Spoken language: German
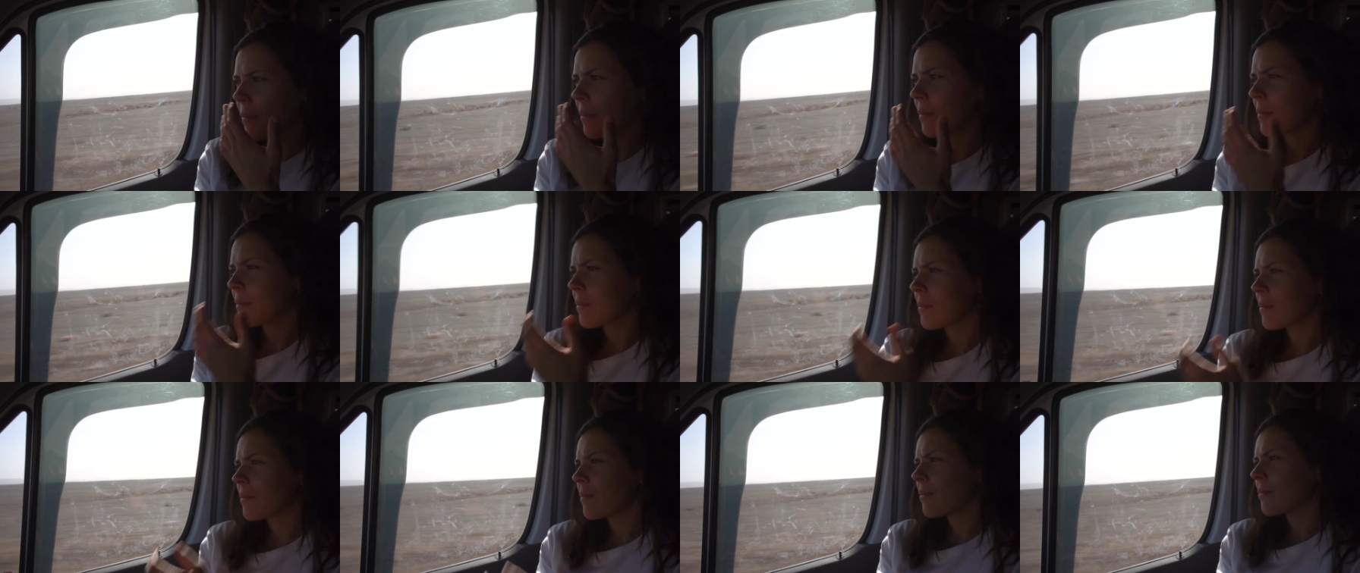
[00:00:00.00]
ihre
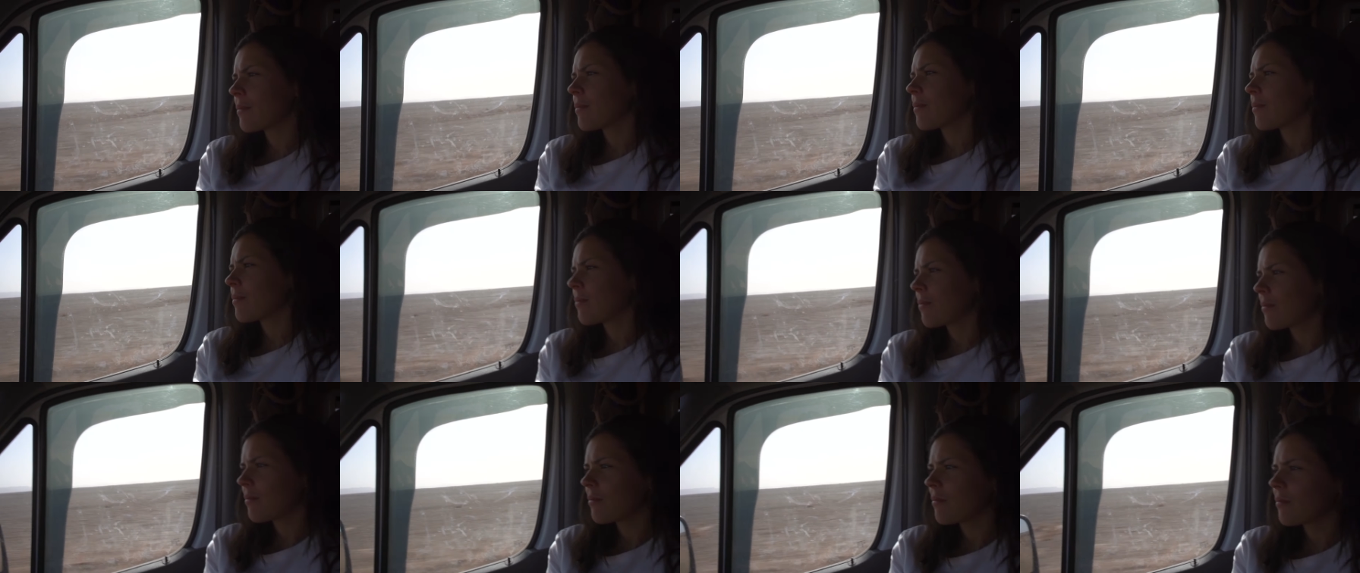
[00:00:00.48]
ganzen
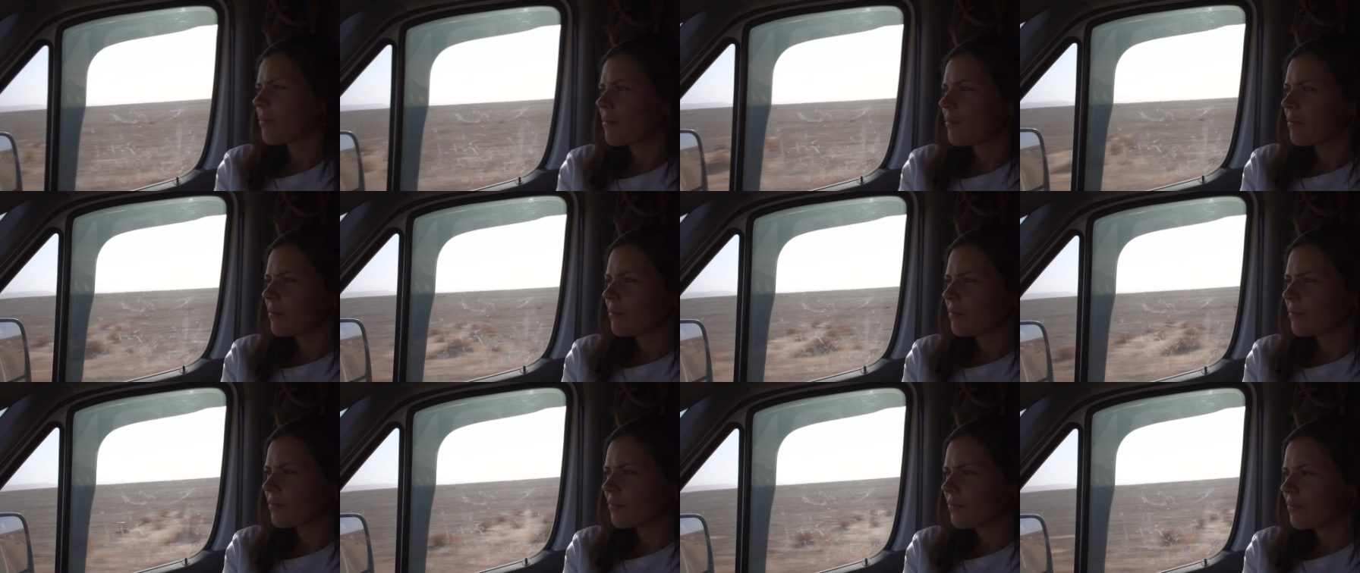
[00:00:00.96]
Felder,
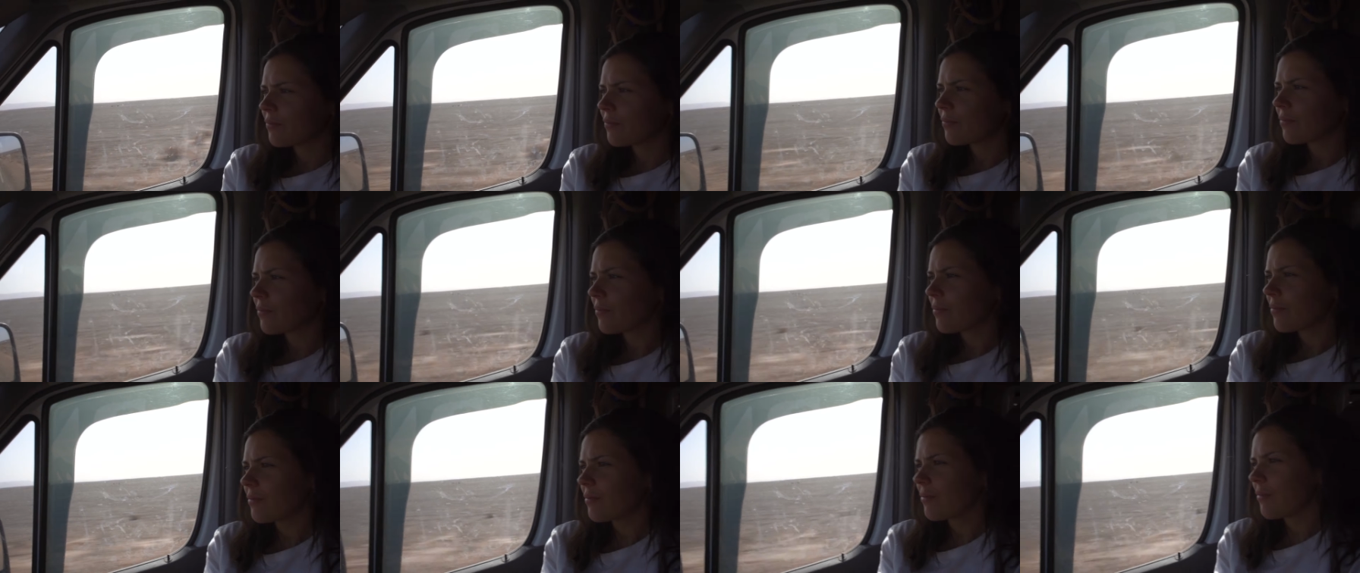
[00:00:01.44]
alles
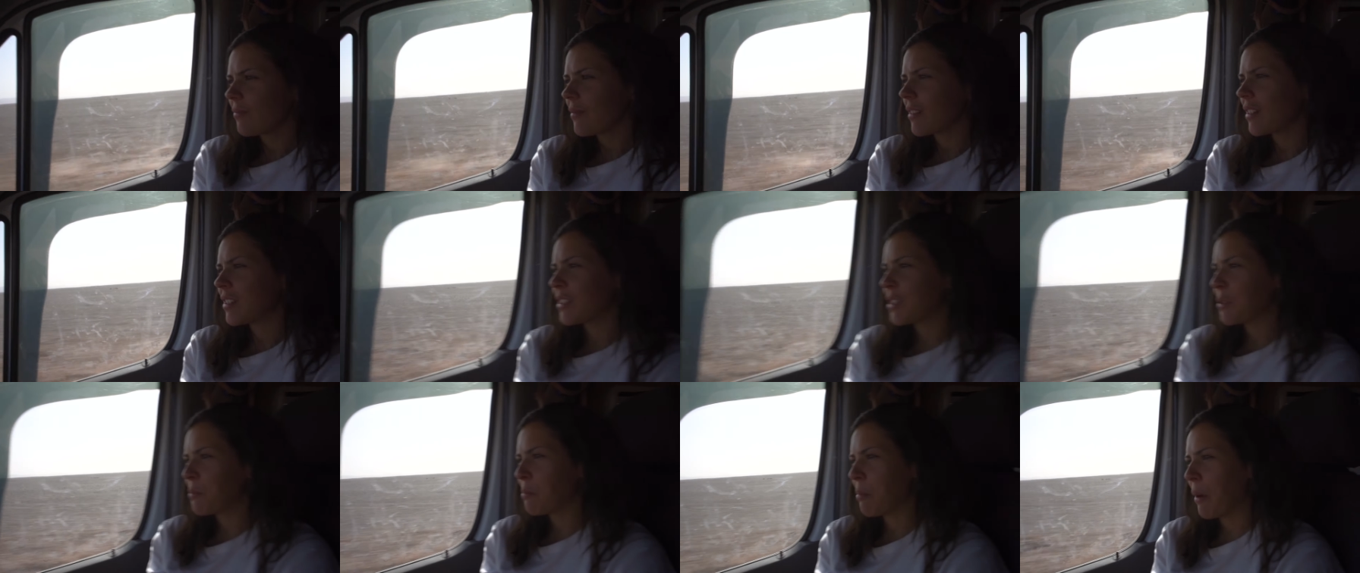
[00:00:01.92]
unter
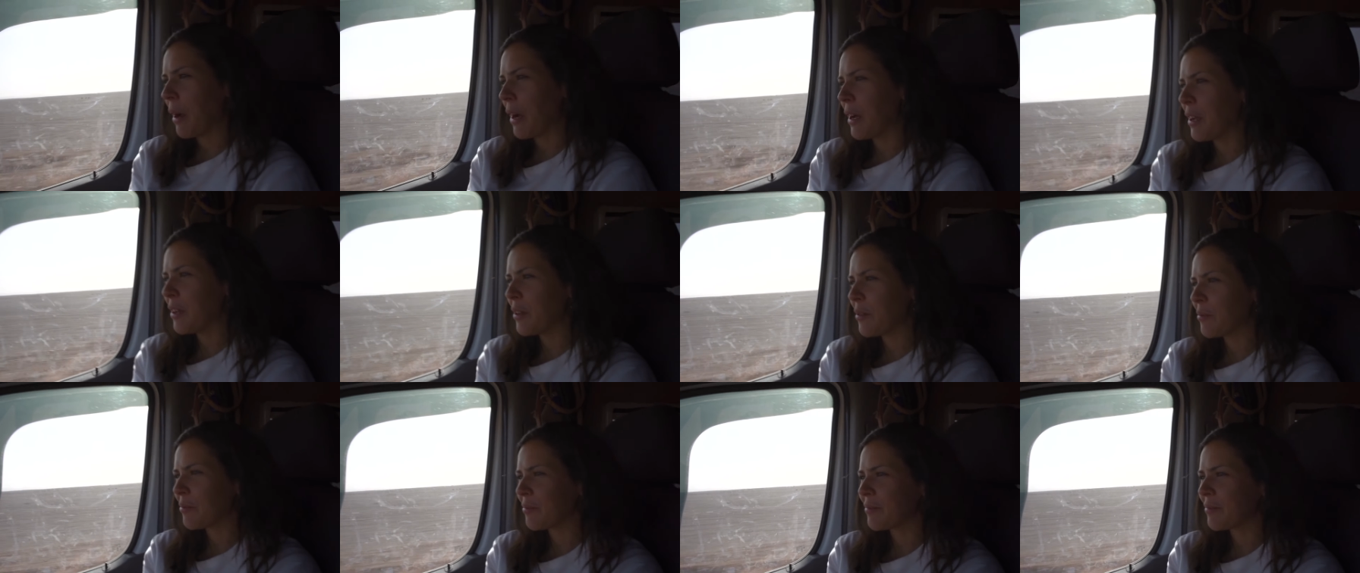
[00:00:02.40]
Wasser und alles halt.